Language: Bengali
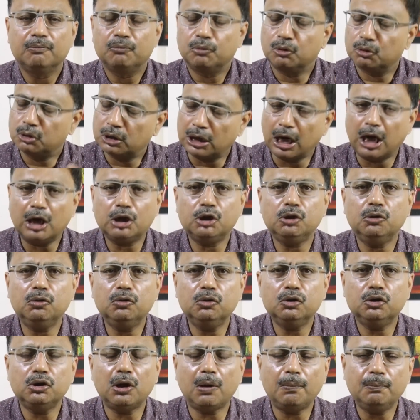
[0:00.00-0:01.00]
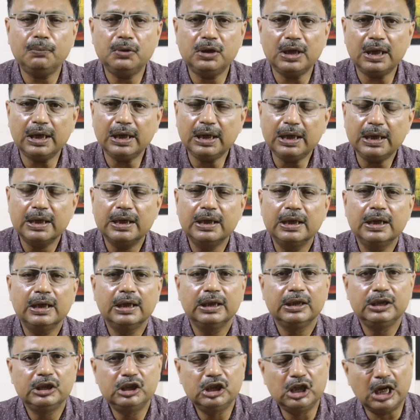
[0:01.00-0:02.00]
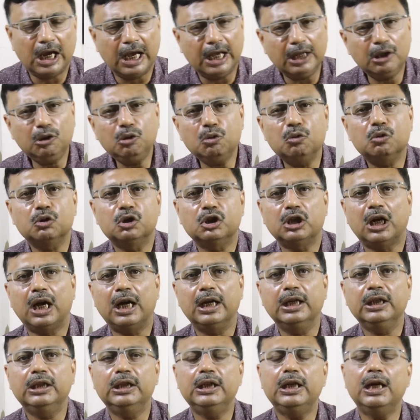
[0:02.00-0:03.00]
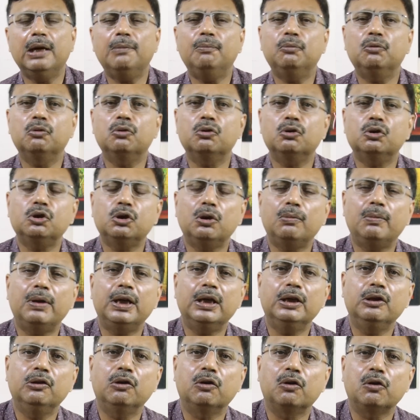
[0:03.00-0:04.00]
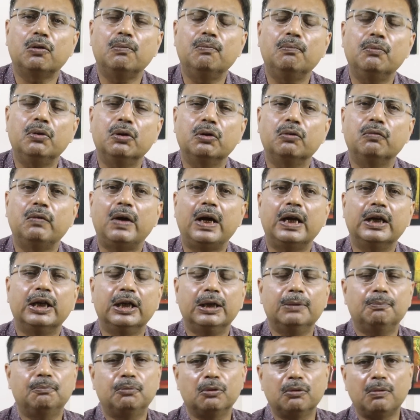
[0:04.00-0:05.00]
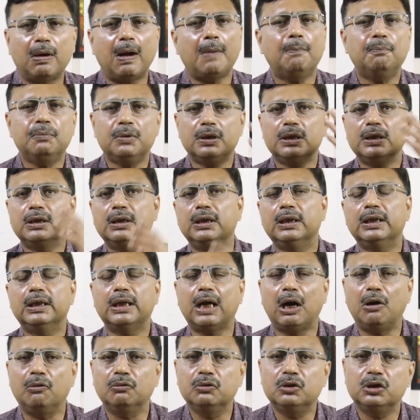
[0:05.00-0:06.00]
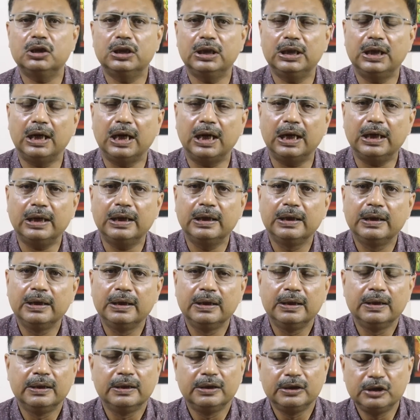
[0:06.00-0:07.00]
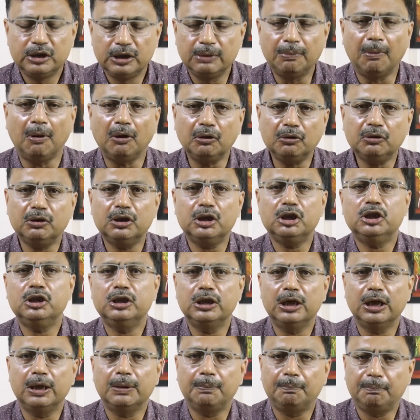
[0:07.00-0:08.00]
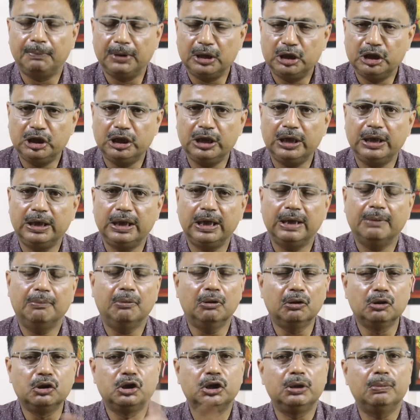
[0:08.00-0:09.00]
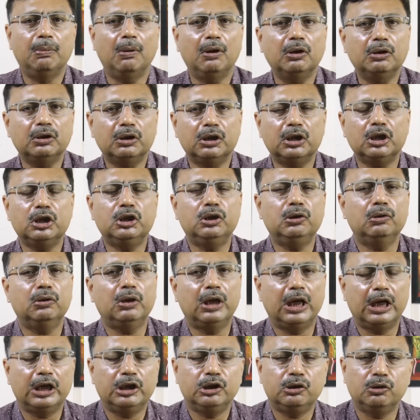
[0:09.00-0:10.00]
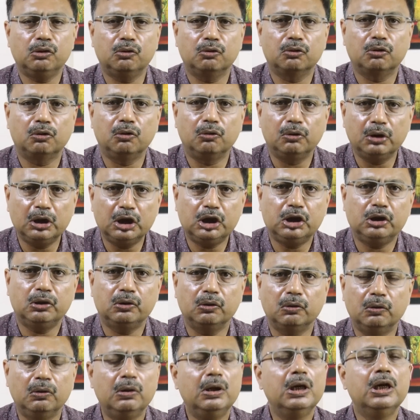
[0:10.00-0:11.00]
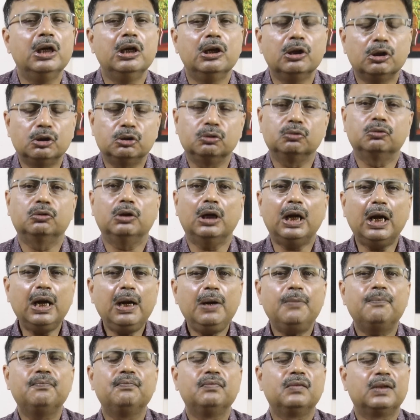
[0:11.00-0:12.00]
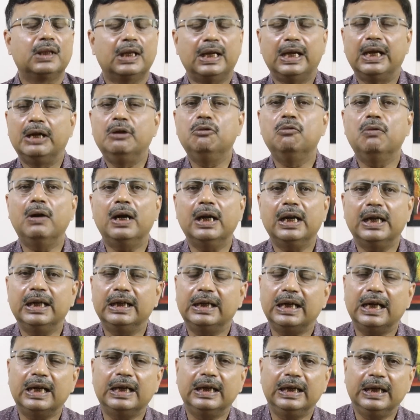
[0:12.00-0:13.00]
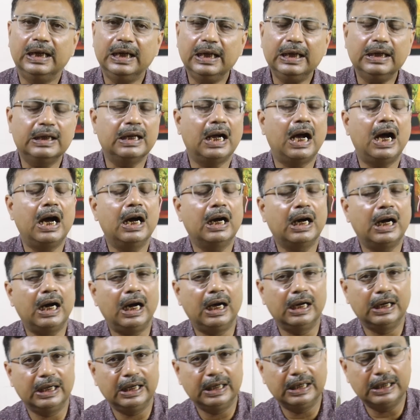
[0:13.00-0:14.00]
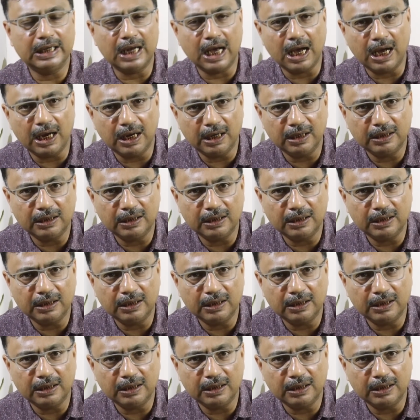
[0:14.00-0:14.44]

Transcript: প্রশাসন সব জানে যেহেতু সাঁইতিয়া পুরসভার ন নম্বর ওয়ার্ডের প্রভাবশালী কাউন্সিলর জীবনকৃষ্ণের পিসি এবং জীবনকৃষ্ণ কেষ্টর ঘনিষ্ঠ সুতরাং কেউ আর এটা নিয়ে রা কারে না